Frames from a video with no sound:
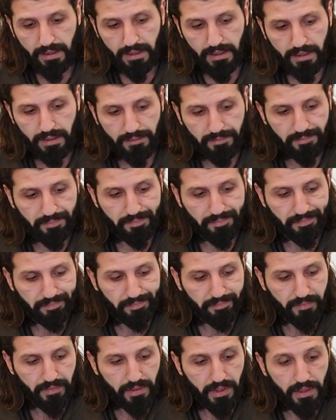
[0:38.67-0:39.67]
Э,
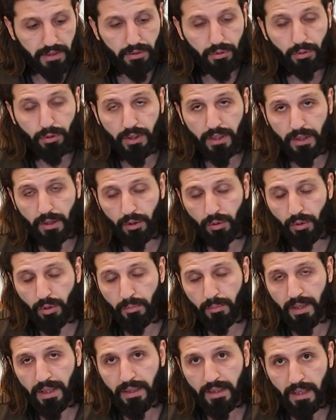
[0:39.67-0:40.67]
через
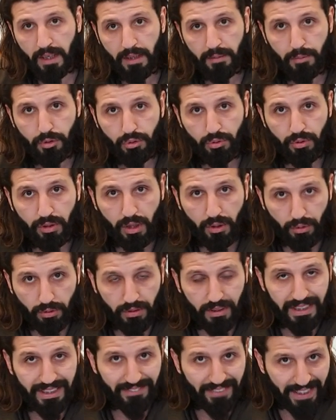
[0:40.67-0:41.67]
Трюктелеком мы открыли
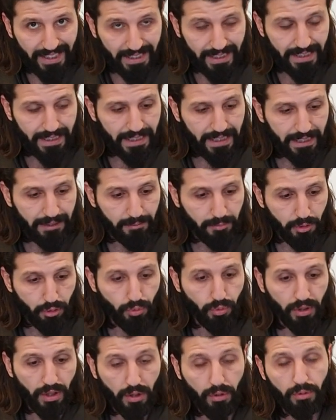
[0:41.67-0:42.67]
международные звонки.
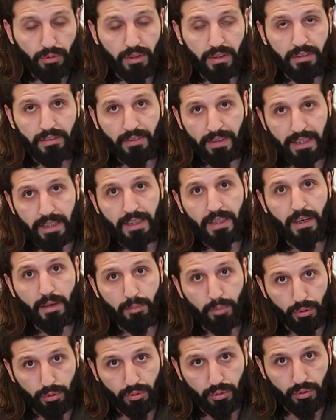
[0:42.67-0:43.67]
Международные звонки
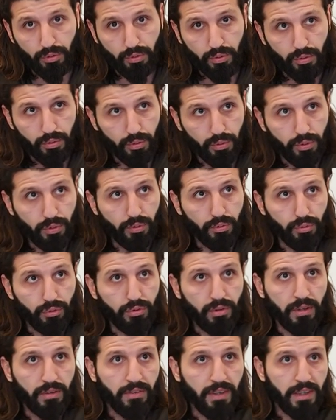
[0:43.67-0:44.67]
работают. Но
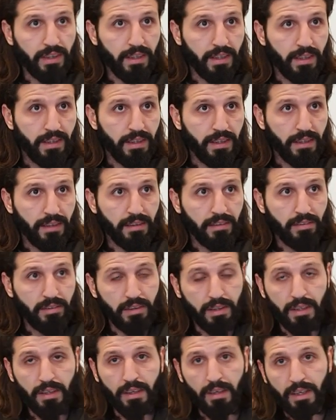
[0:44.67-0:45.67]
нужно
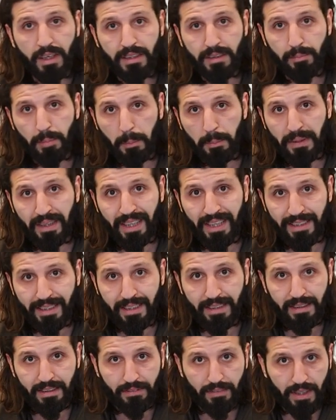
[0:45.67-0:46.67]
2-3-4 раза
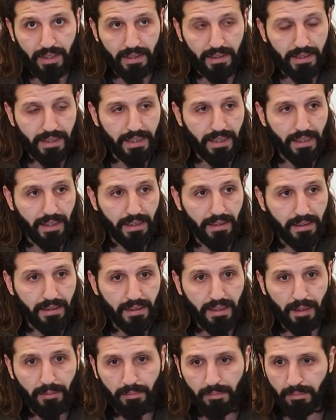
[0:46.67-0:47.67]
попытаться дозвониться.
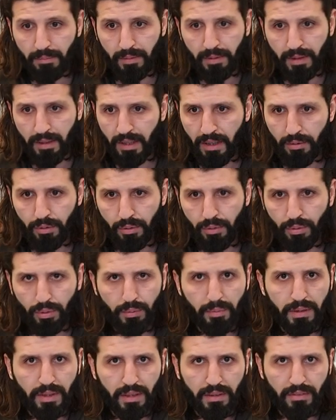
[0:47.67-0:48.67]
Там какой-то
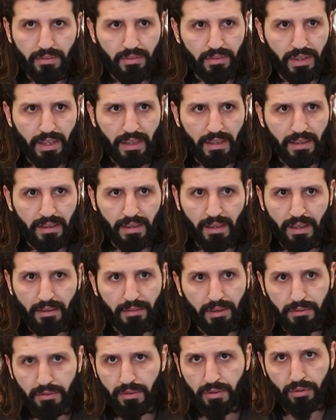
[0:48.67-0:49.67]
робот отвечает
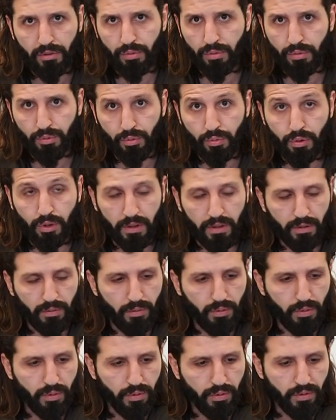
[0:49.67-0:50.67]
или вообще звука
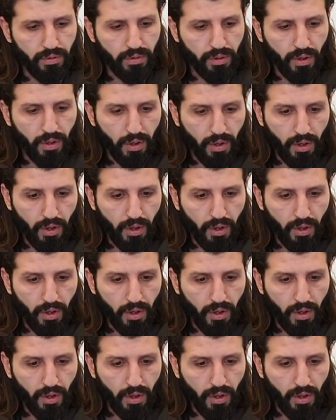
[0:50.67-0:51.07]
не выходит.